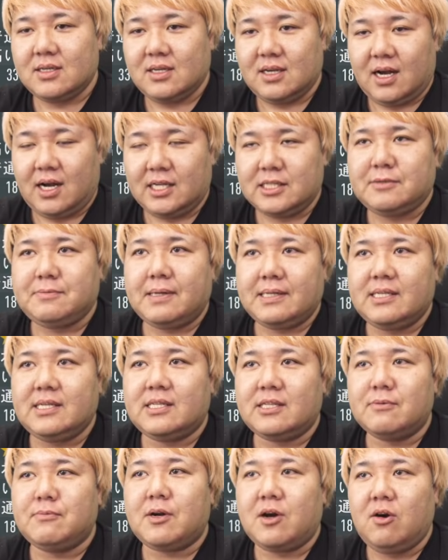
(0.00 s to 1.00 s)
アンスパティ
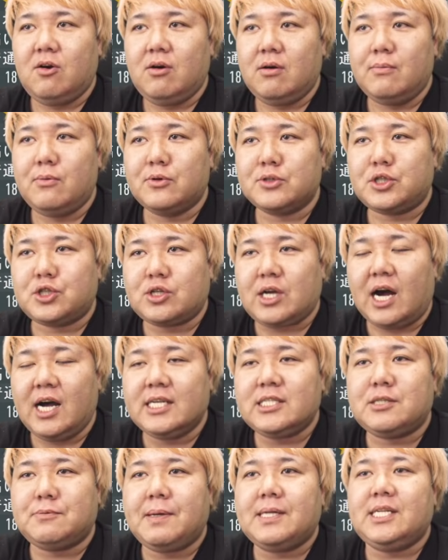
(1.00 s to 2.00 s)
行ってもらおう。もうちょっと
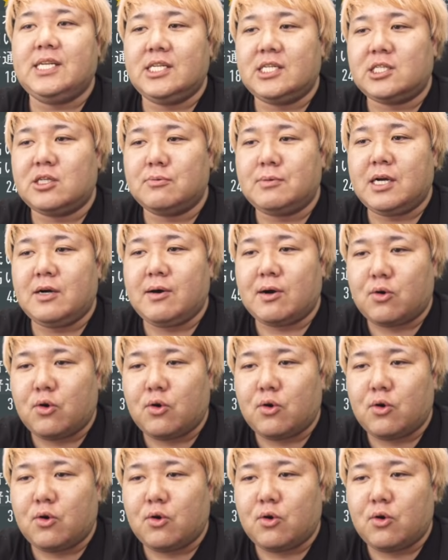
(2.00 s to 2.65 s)
アンスパティに行ってもらうわ、